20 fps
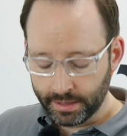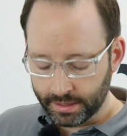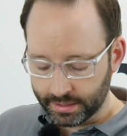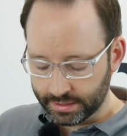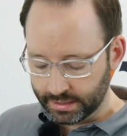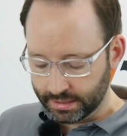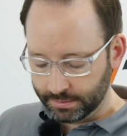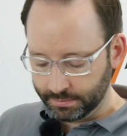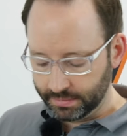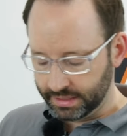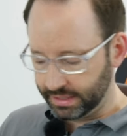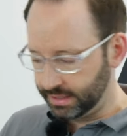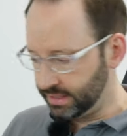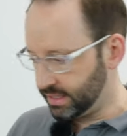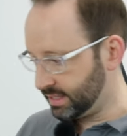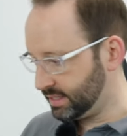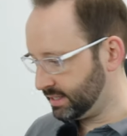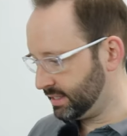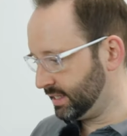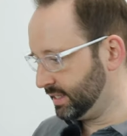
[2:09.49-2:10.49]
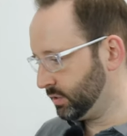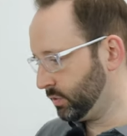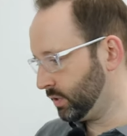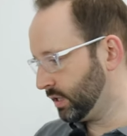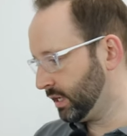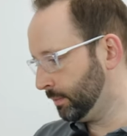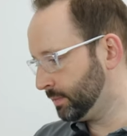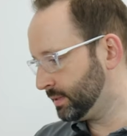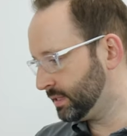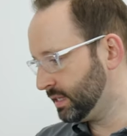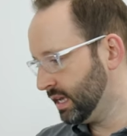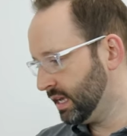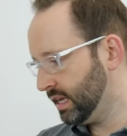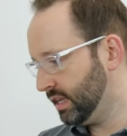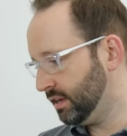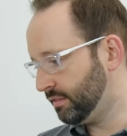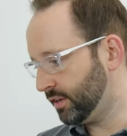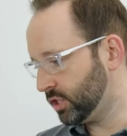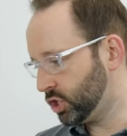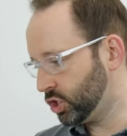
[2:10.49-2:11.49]
Ähm, den Tastsensor gibt es
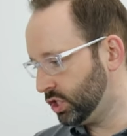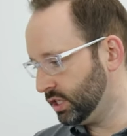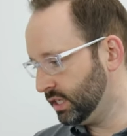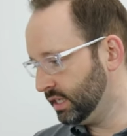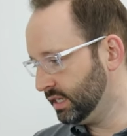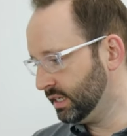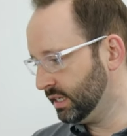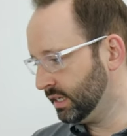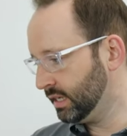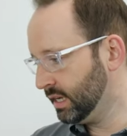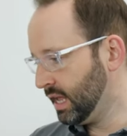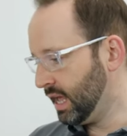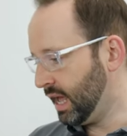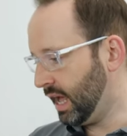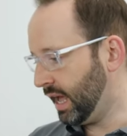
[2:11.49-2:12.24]
in verschiedenen